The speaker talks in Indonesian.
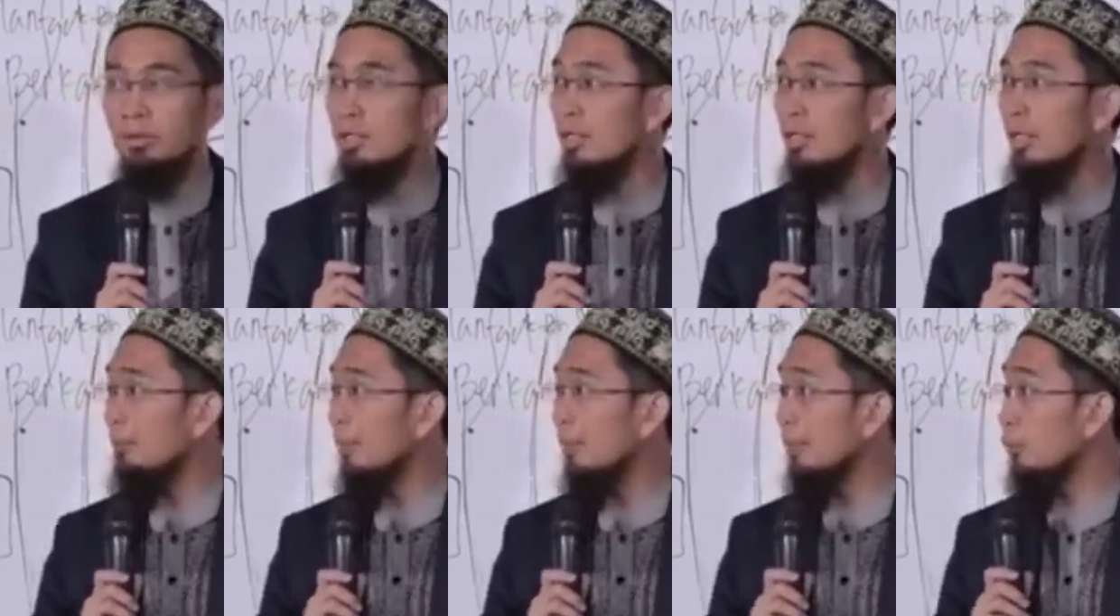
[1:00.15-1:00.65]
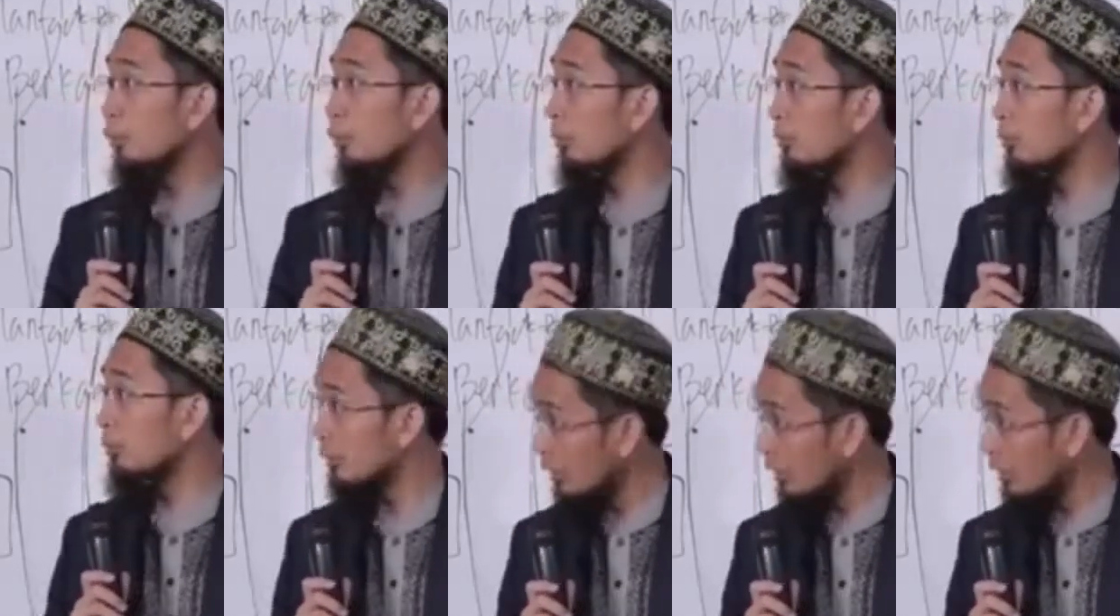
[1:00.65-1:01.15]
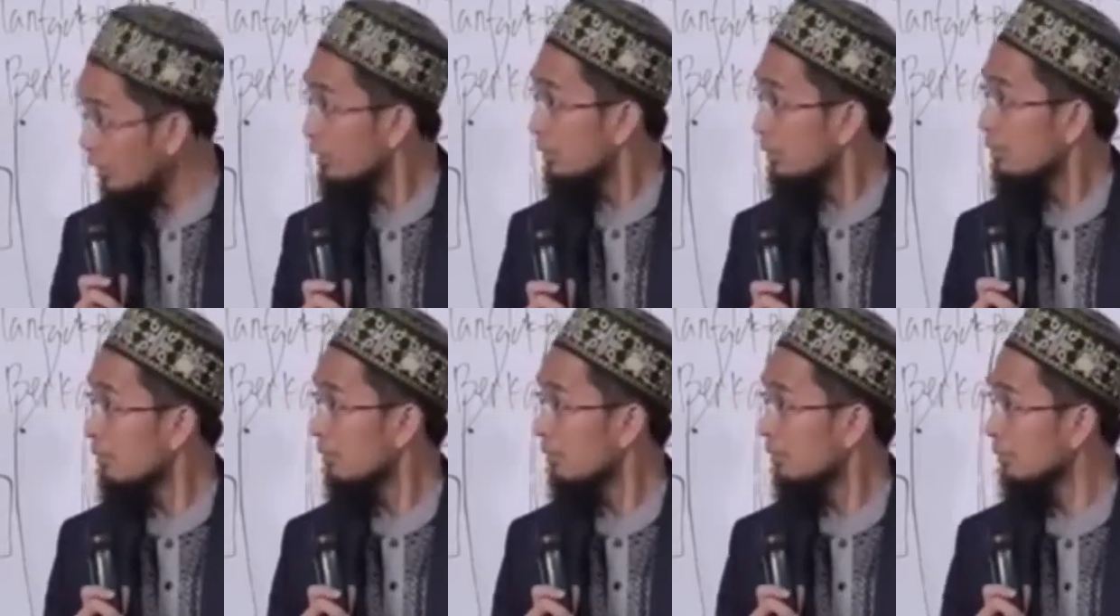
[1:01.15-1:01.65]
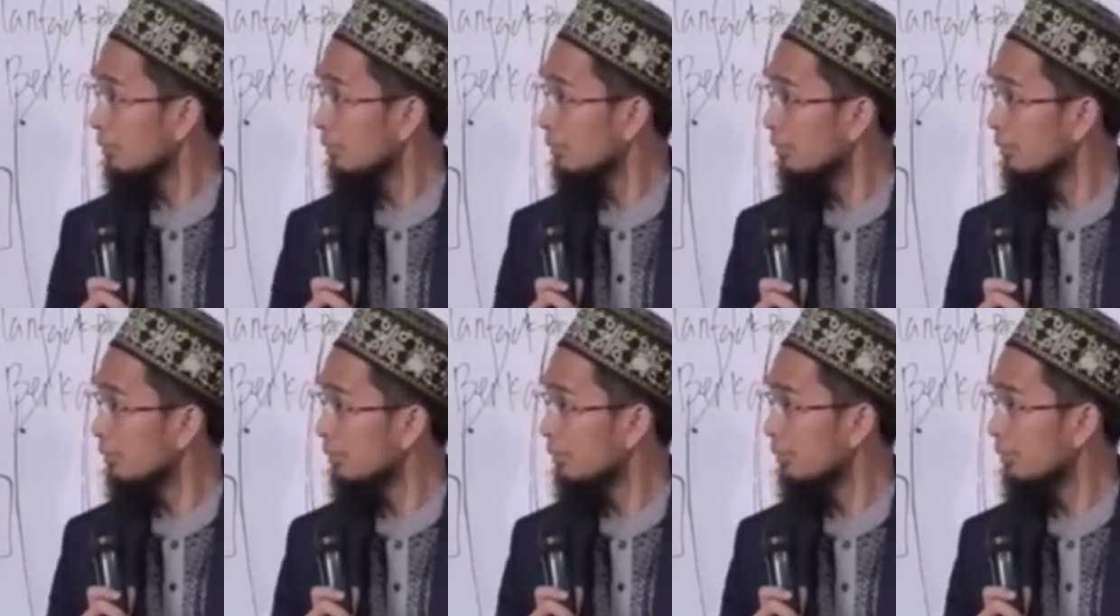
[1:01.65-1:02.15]
Tinggal 45 menit lagi.
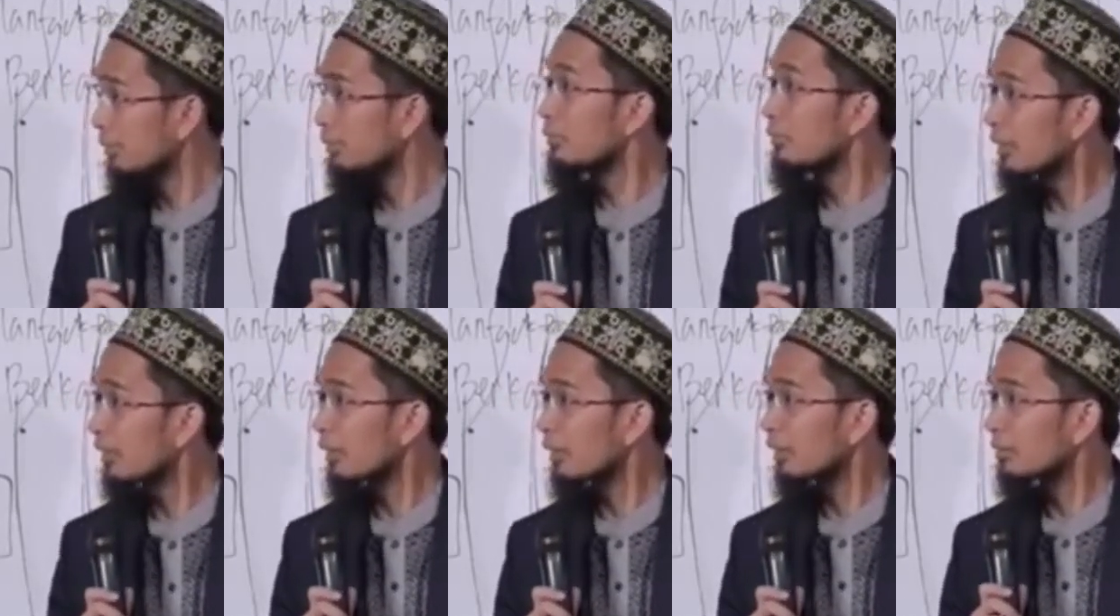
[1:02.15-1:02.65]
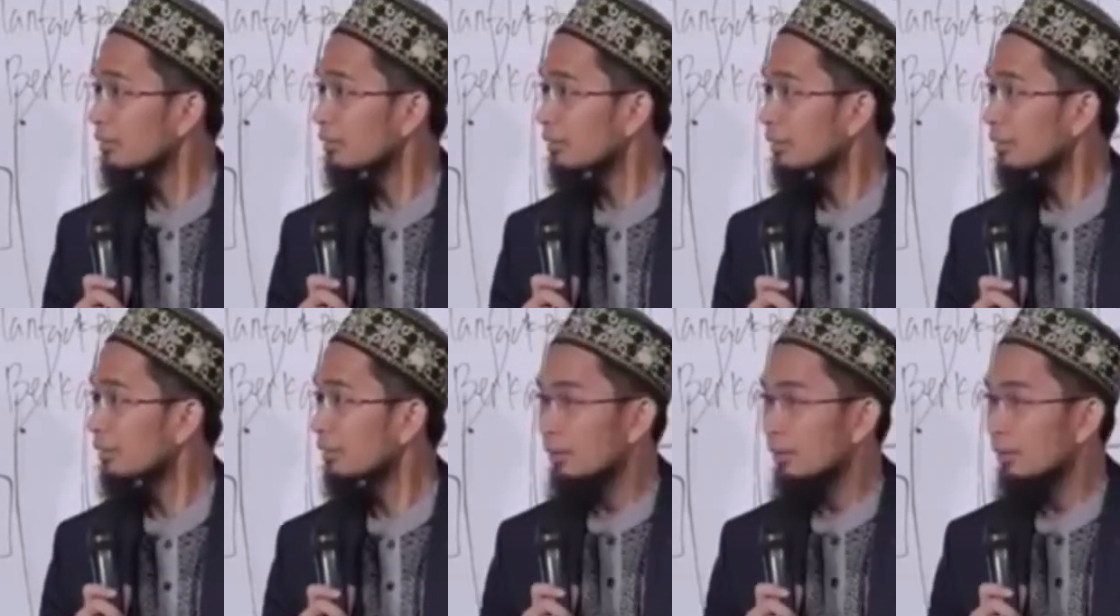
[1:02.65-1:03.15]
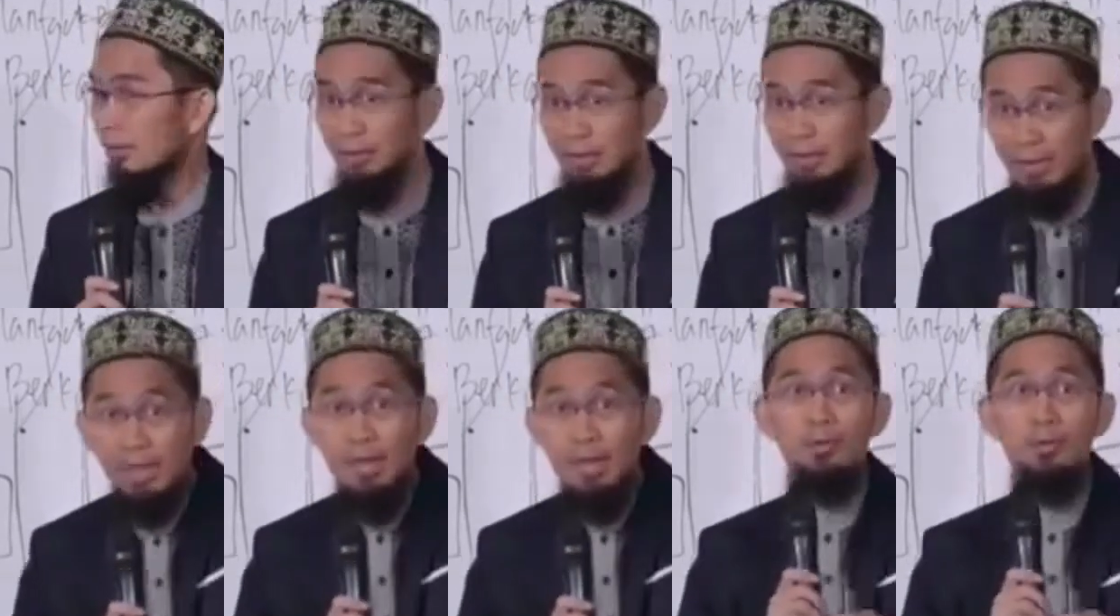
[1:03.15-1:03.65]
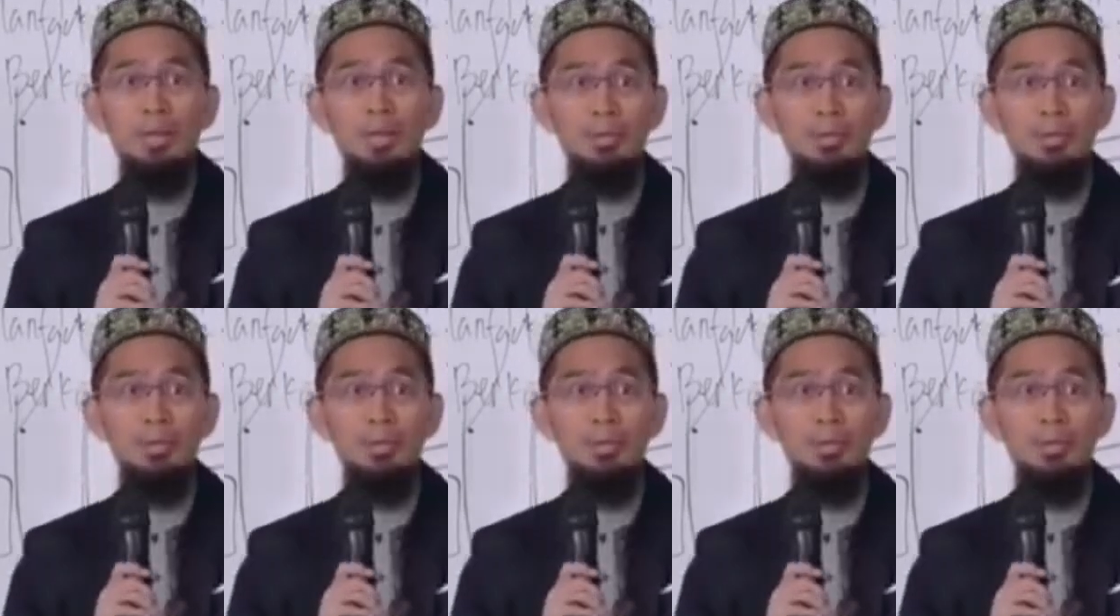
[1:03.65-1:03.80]
Bisa. Dan dia tahu